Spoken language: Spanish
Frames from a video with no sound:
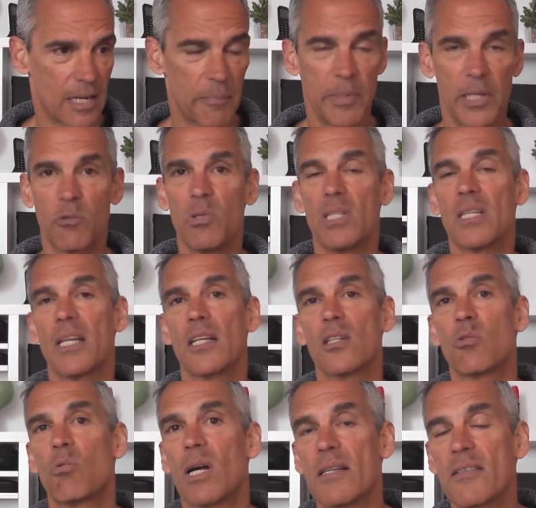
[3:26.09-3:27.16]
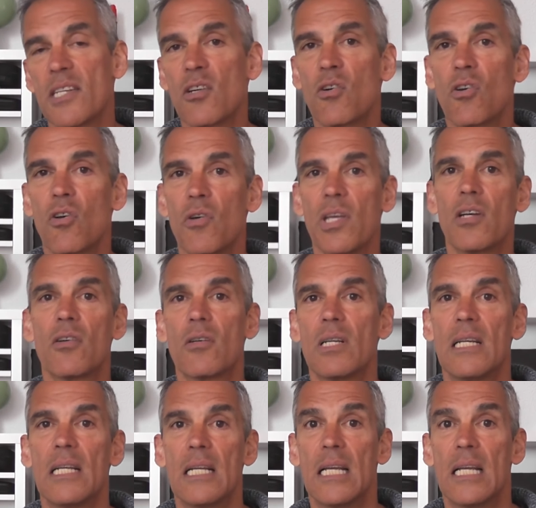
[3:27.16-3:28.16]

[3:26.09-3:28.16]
aspecto intelectual, psicológico,